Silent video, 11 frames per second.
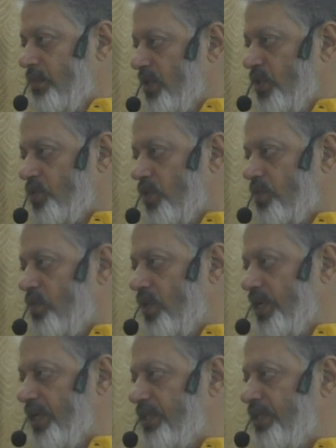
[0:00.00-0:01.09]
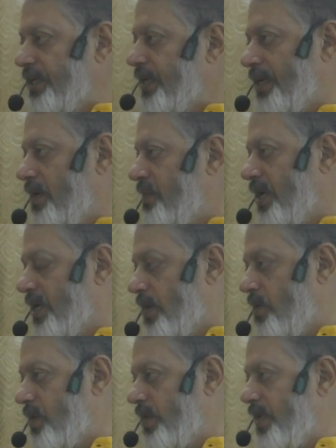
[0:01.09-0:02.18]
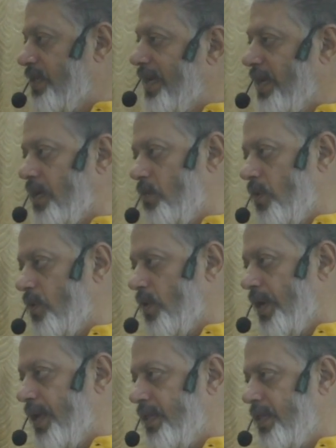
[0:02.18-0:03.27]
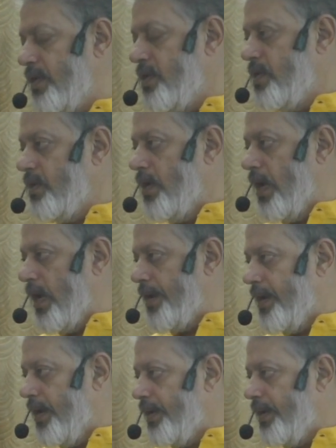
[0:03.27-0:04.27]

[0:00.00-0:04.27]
பதில் சொல்றவனும் கிடையாது நீங்க கேள்வி கேட்கறவங்களும் கிடையாது கேட்கறவங்களும் கிடையாது ஆனா